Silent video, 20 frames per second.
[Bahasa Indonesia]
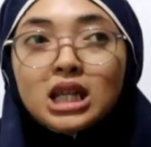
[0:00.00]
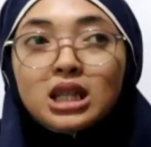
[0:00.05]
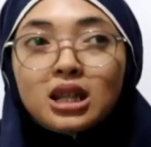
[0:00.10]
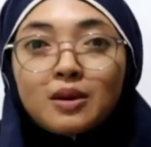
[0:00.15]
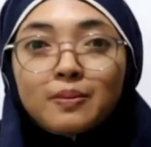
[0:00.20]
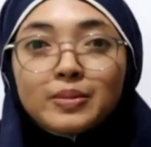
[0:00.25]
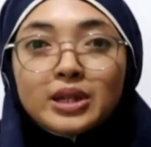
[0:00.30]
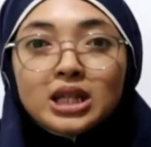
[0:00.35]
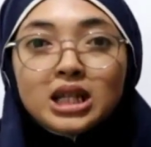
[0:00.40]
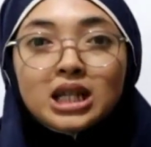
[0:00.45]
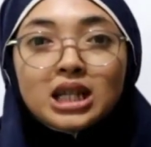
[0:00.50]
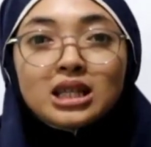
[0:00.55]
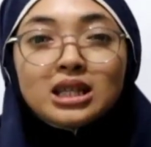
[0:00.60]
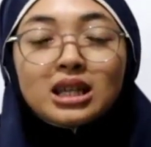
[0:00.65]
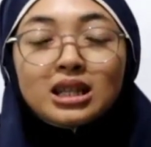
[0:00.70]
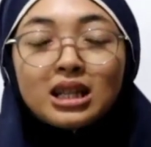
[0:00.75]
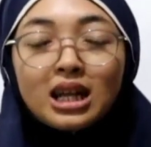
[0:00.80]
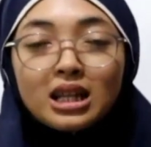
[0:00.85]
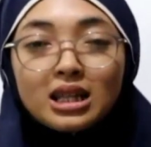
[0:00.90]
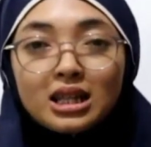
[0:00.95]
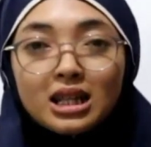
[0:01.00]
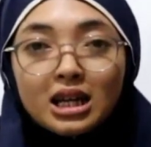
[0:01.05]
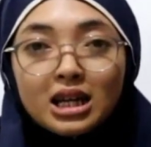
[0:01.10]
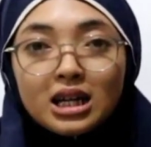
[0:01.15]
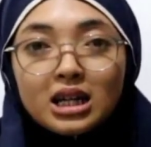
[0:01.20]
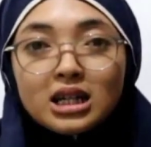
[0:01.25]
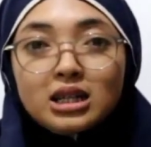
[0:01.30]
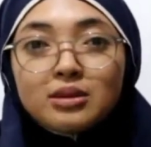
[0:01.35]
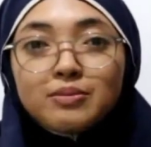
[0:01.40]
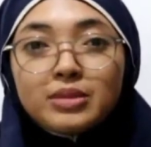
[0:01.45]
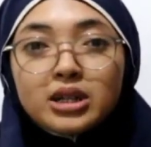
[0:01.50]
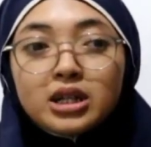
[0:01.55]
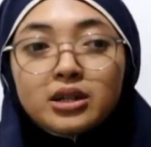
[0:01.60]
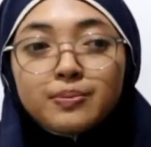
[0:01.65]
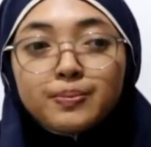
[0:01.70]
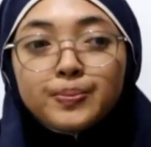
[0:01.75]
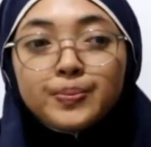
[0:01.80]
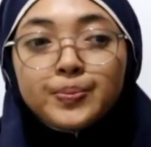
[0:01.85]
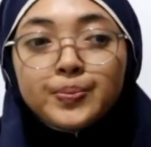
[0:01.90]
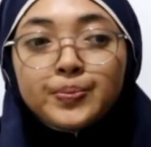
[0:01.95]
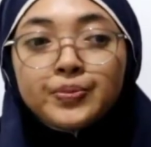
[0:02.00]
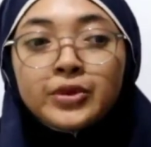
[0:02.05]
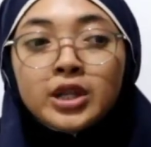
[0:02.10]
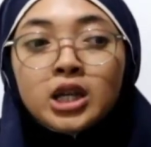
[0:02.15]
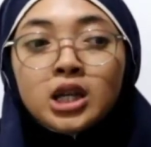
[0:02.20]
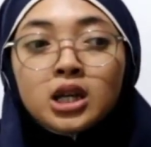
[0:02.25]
tapi dengan catatan um,